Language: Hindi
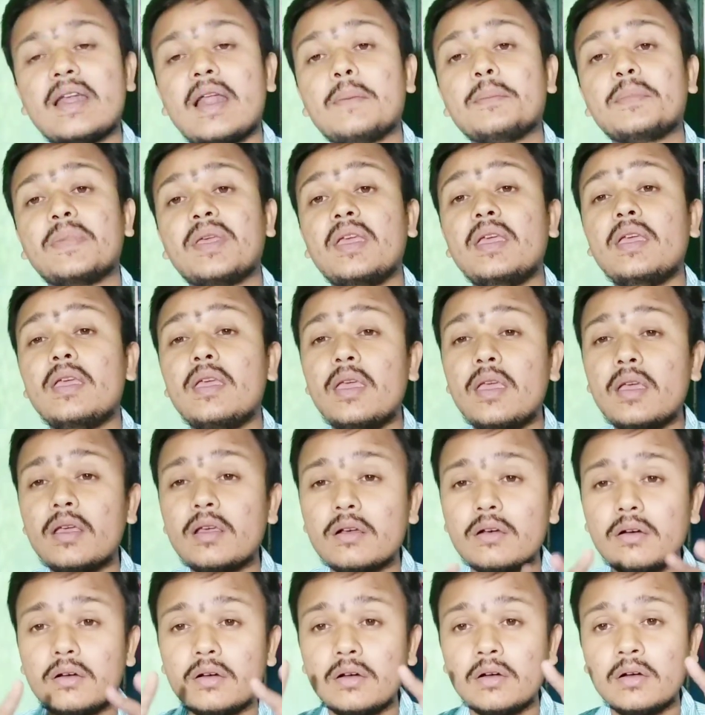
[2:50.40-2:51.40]
नाम के
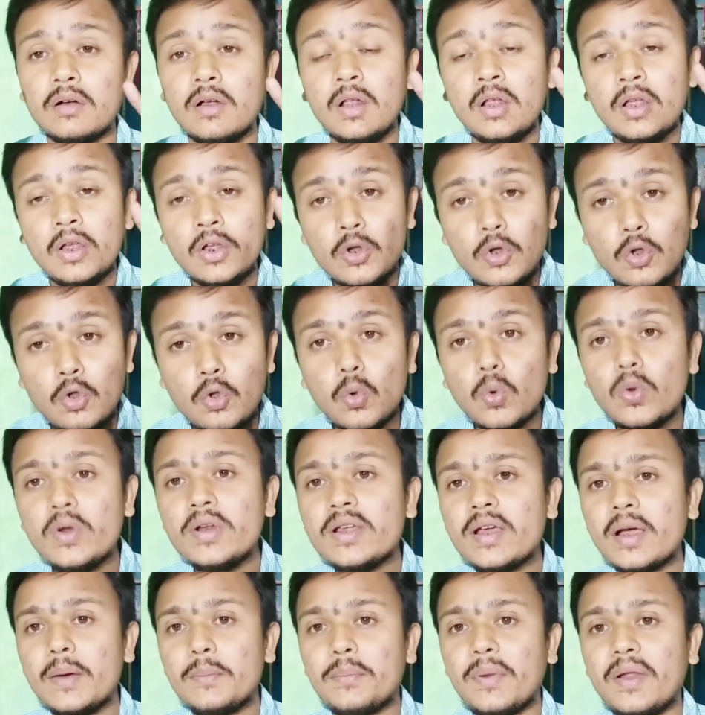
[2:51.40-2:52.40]
एक
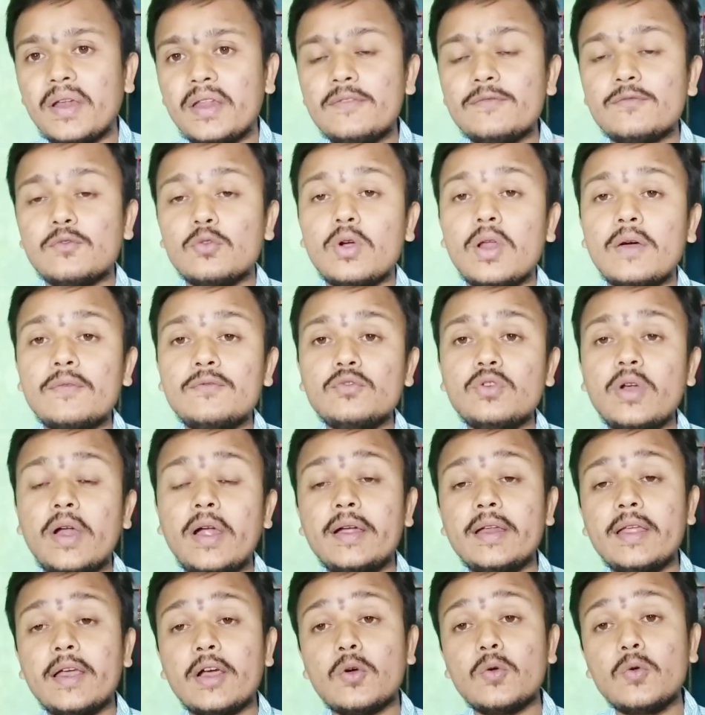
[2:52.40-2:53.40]
लोन कंपनी वोडाफोन
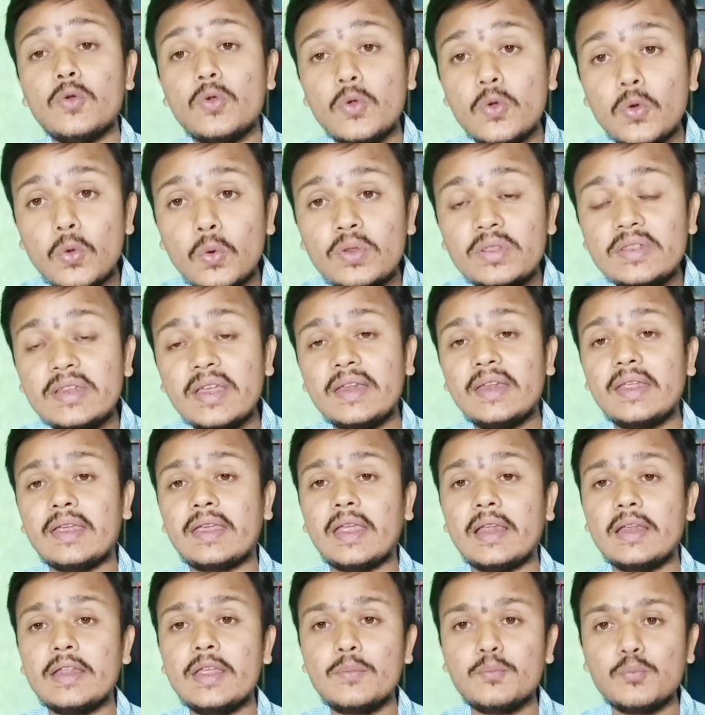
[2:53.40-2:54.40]
आइडिया को लोन देने
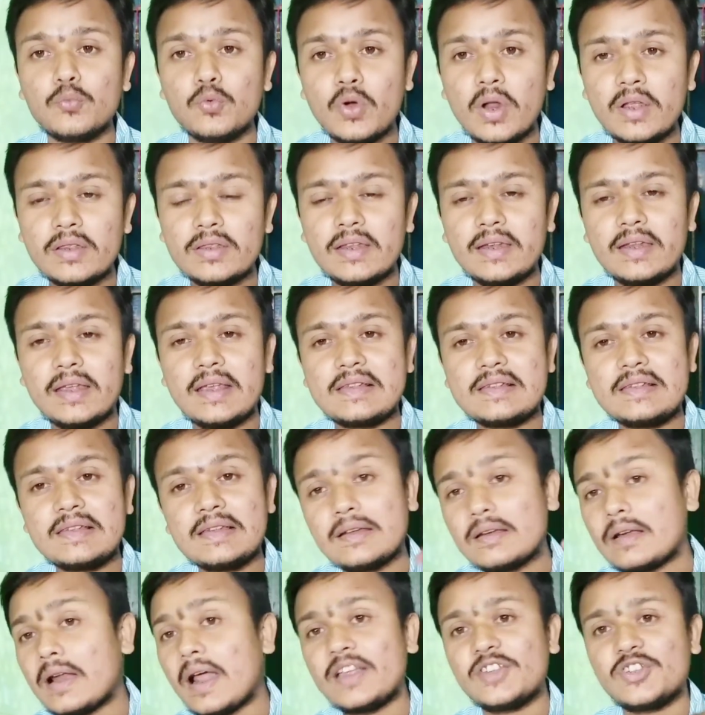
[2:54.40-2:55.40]
के लिए पूरा तरीके से
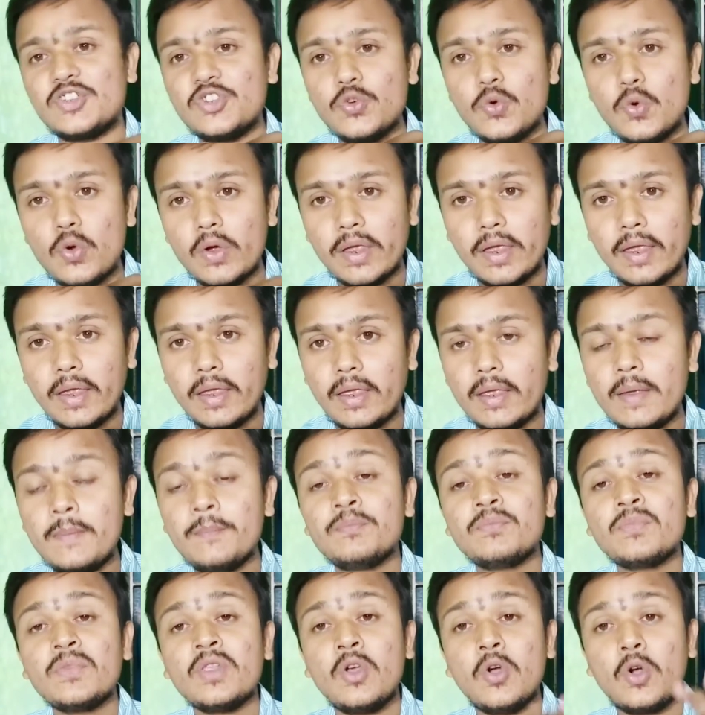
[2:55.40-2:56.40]
राजी हो गया है
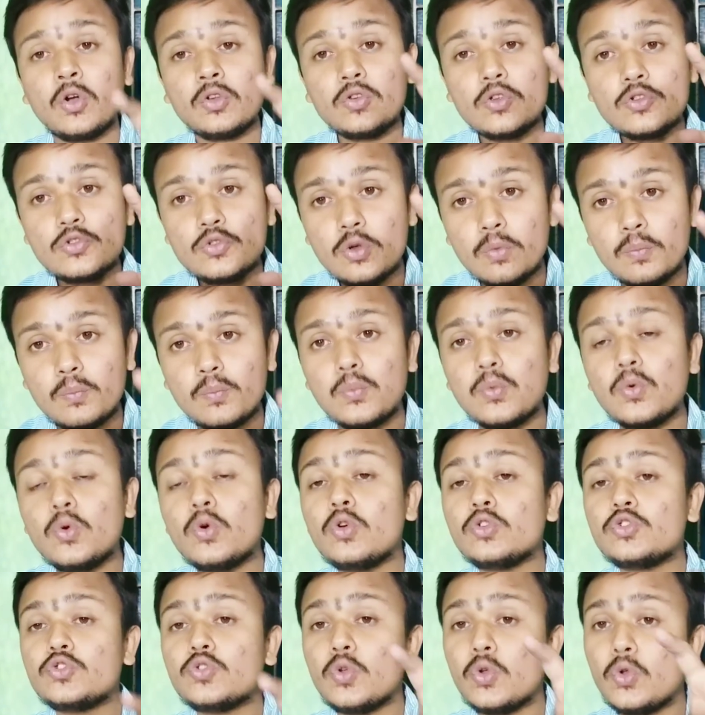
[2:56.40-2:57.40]
और दोस्तों
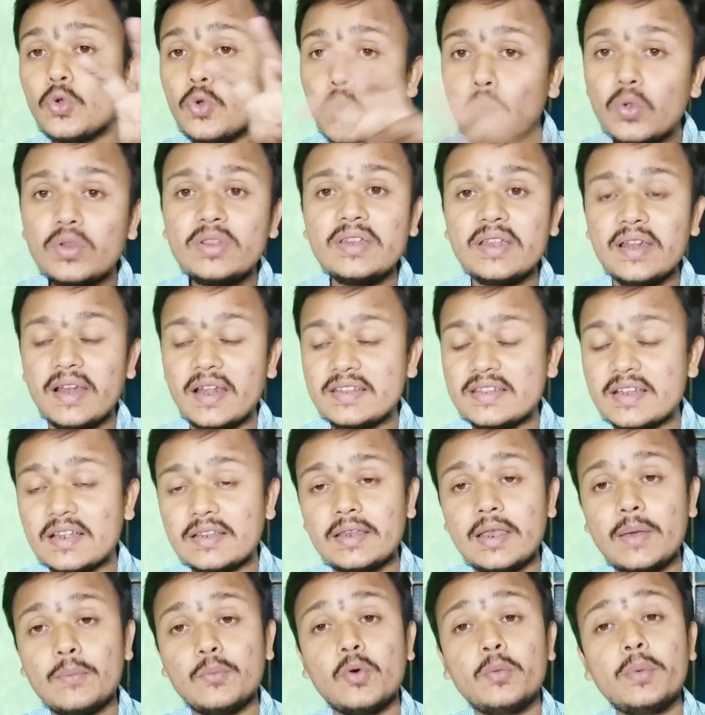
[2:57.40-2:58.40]
वो जो लोन देना
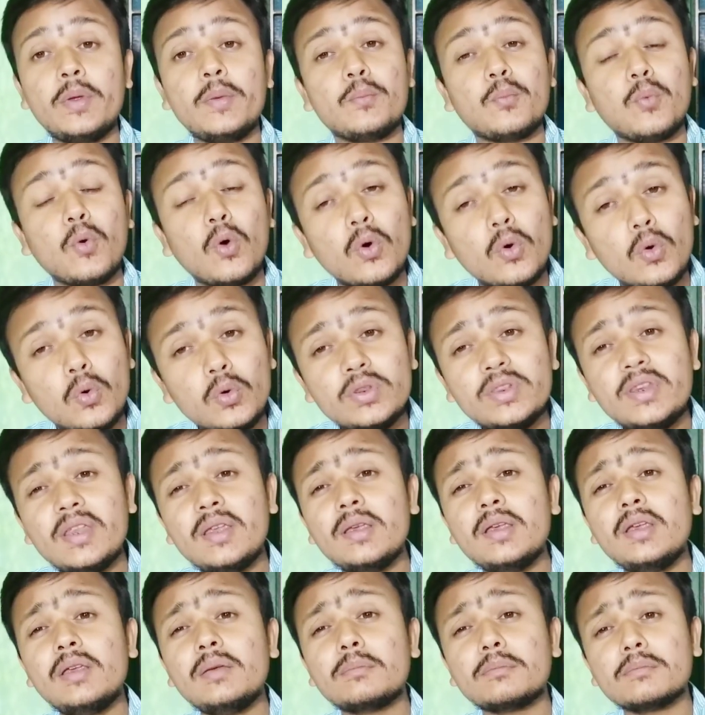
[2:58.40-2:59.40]
चाहते हैं वो भी बहुत
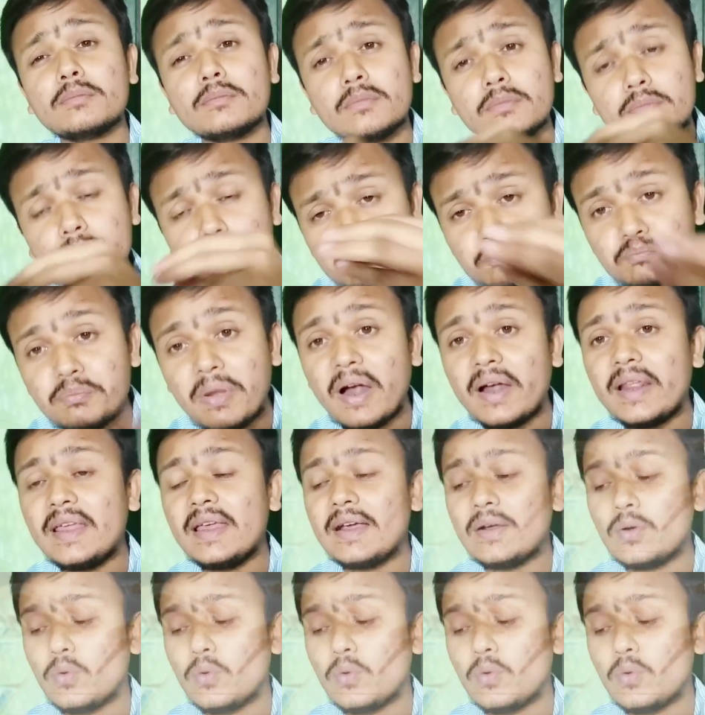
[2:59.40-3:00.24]
ही बड़े